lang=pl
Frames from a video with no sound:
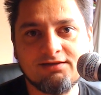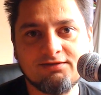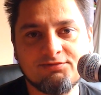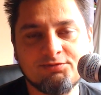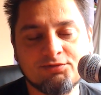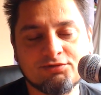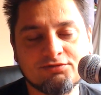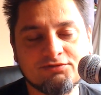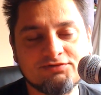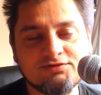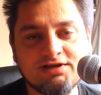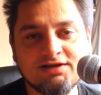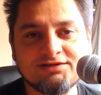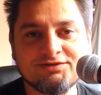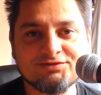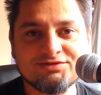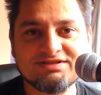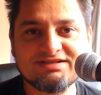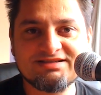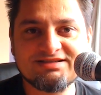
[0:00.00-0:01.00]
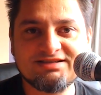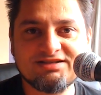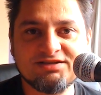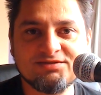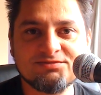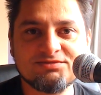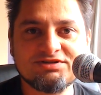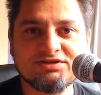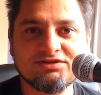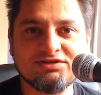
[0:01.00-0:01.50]
W porównaniu z
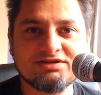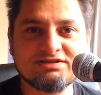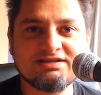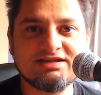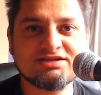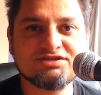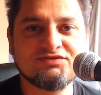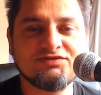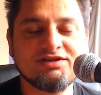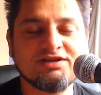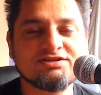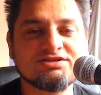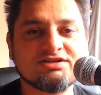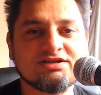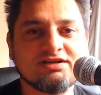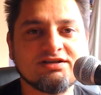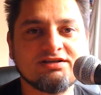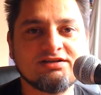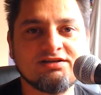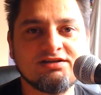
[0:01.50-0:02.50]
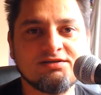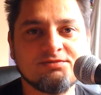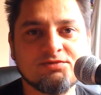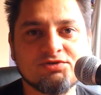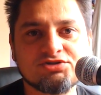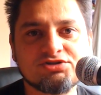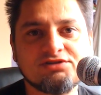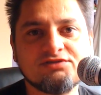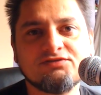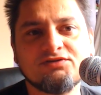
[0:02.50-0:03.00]
tym, co jest na świecie, ile
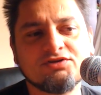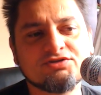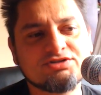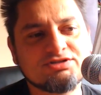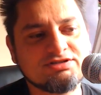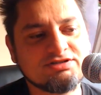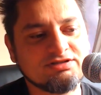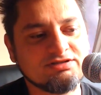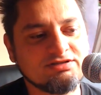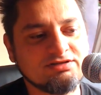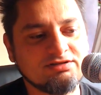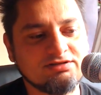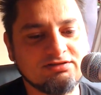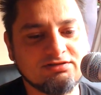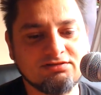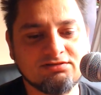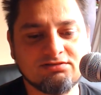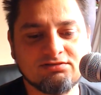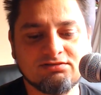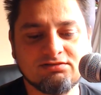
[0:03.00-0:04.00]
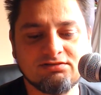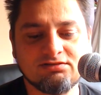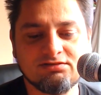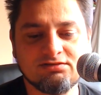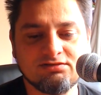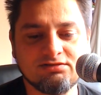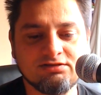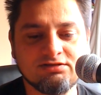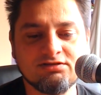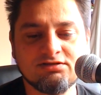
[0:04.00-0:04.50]
możliwości
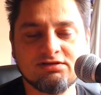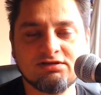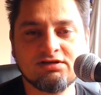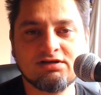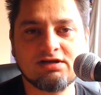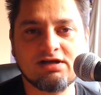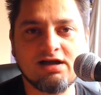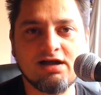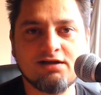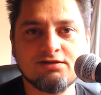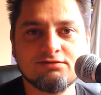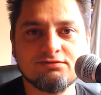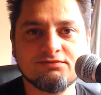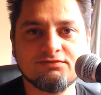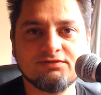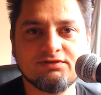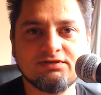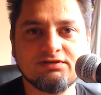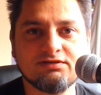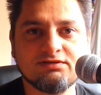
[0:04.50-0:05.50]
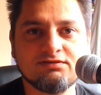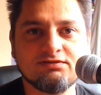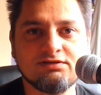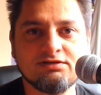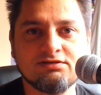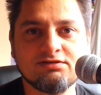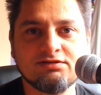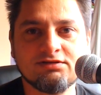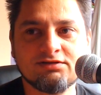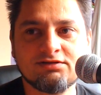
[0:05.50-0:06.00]
innych krajów
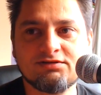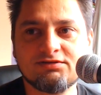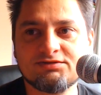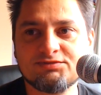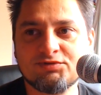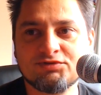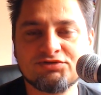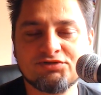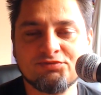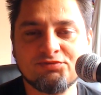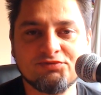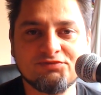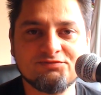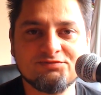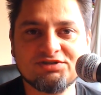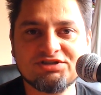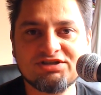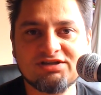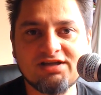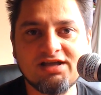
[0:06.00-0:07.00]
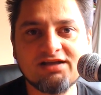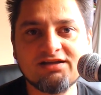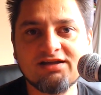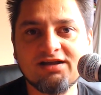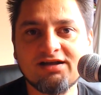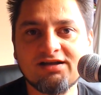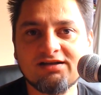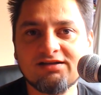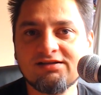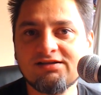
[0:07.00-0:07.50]
i innych sposobów
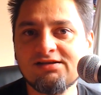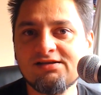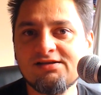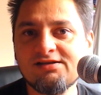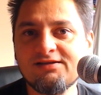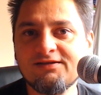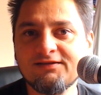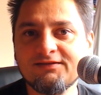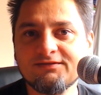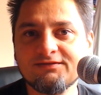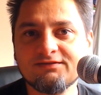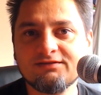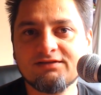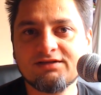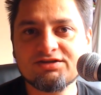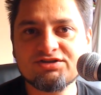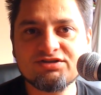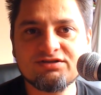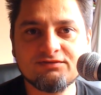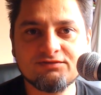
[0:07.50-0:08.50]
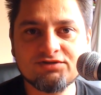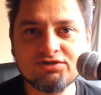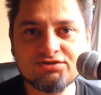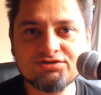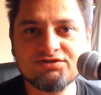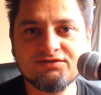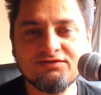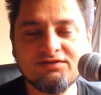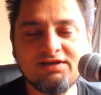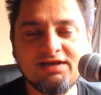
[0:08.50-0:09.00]
myślenia. Także
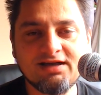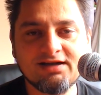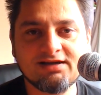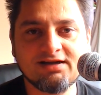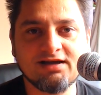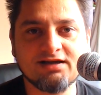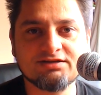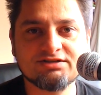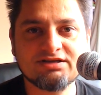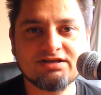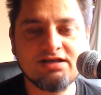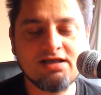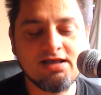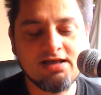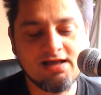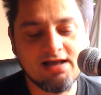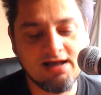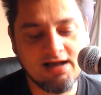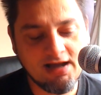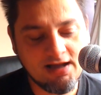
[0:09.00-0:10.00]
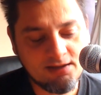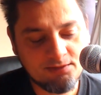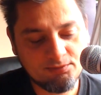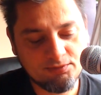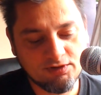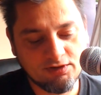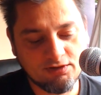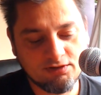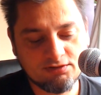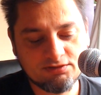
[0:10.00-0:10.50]
wziąć i wyjechać.
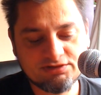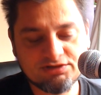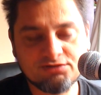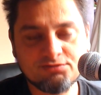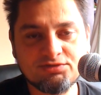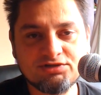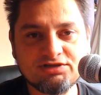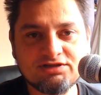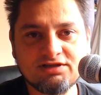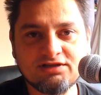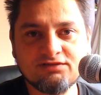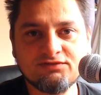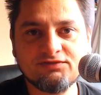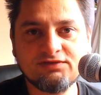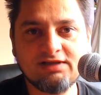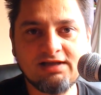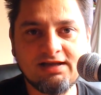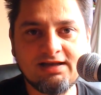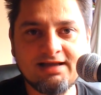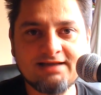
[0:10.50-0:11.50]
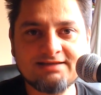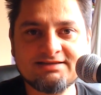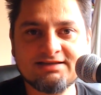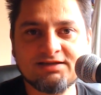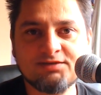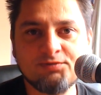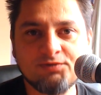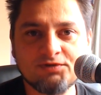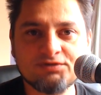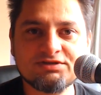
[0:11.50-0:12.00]
Albo zrobić ten
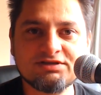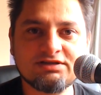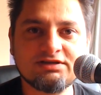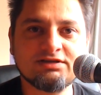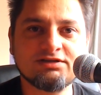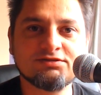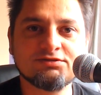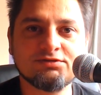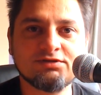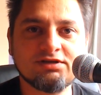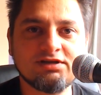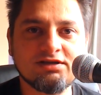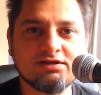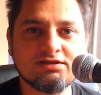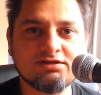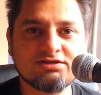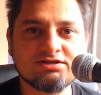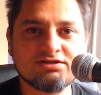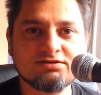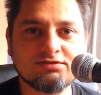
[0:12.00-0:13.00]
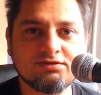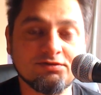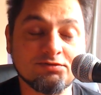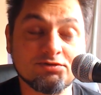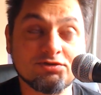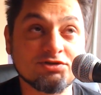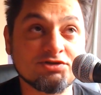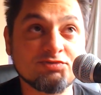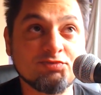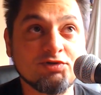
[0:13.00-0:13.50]
wynalazek polski, który kiedyś, nie wiem,
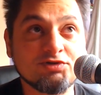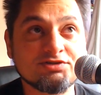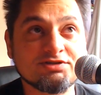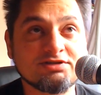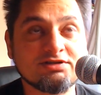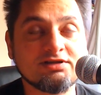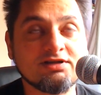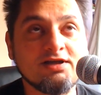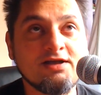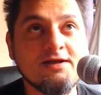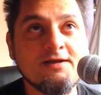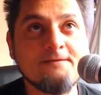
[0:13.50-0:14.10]
czy to jest polski,